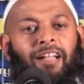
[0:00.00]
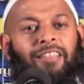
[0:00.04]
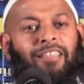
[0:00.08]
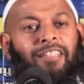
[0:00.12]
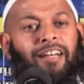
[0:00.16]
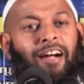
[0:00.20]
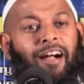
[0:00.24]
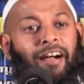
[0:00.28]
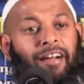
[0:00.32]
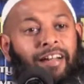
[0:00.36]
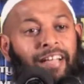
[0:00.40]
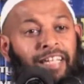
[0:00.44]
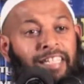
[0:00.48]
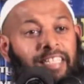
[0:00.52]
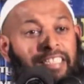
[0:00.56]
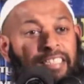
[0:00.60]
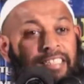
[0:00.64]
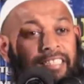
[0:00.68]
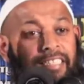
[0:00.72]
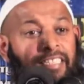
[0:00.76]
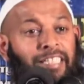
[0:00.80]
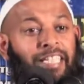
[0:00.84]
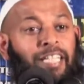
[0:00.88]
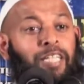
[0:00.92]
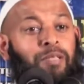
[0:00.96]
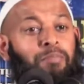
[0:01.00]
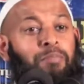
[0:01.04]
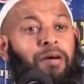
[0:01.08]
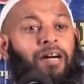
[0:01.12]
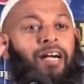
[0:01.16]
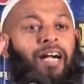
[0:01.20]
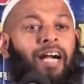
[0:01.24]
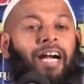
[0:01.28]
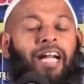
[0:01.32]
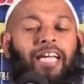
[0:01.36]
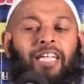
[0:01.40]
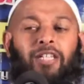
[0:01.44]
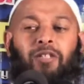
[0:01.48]
அந்த அனைத்து
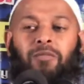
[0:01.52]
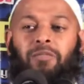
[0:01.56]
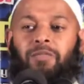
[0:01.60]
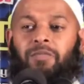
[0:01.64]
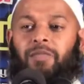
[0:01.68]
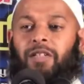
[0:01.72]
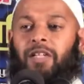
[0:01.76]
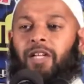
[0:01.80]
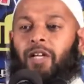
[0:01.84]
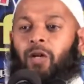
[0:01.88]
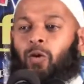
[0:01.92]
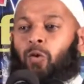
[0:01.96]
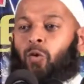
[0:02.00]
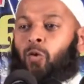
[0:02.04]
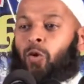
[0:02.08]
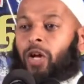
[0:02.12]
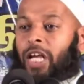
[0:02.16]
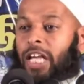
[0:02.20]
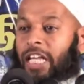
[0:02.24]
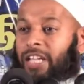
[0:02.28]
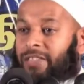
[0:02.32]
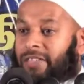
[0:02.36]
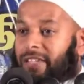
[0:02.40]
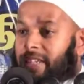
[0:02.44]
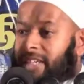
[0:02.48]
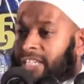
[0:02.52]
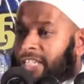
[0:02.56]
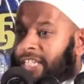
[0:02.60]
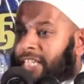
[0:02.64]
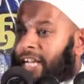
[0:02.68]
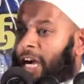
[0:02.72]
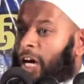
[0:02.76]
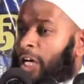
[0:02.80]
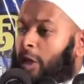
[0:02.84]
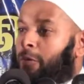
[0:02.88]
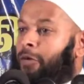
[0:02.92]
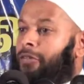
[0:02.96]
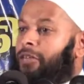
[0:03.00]
இன்பங்களையும் குறைவின்றி
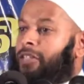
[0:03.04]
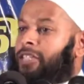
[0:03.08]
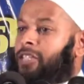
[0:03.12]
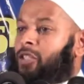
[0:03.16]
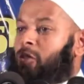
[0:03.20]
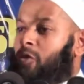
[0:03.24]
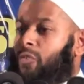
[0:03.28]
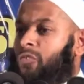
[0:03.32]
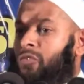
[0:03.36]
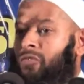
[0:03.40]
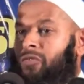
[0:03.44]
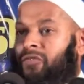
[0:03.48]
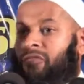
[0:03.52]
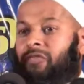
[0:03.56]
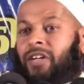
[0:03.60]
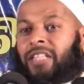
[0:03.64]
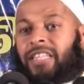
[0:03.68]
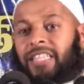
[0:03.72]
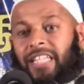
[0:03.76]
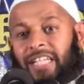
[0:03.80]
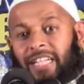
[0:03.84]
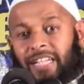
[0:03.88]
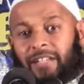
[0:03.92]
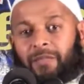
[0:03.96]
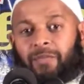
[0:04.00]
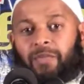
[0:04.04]
அனுபவித்து வந்த